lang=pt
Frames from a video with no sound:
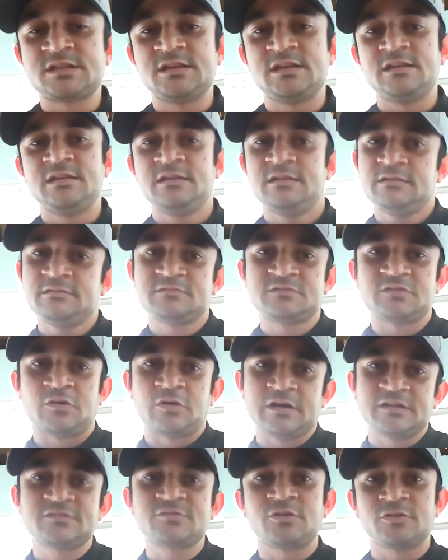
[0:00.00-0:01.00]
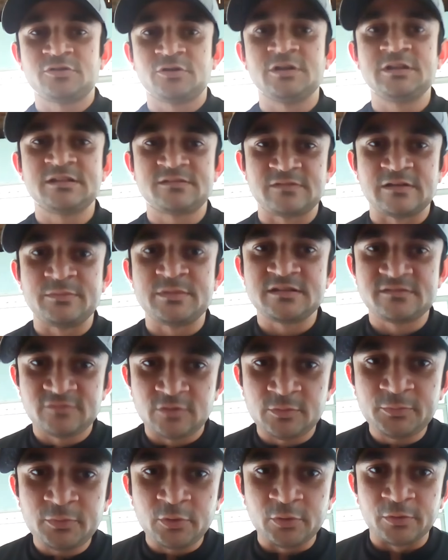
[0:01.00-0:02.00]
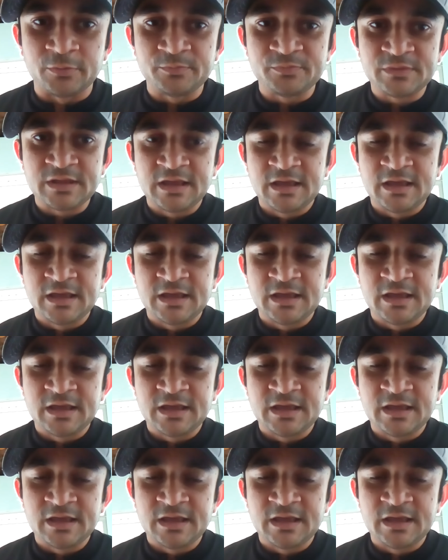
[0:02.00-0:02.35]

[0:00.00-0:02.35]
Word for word: que só as codornas fêmeas vão pôr.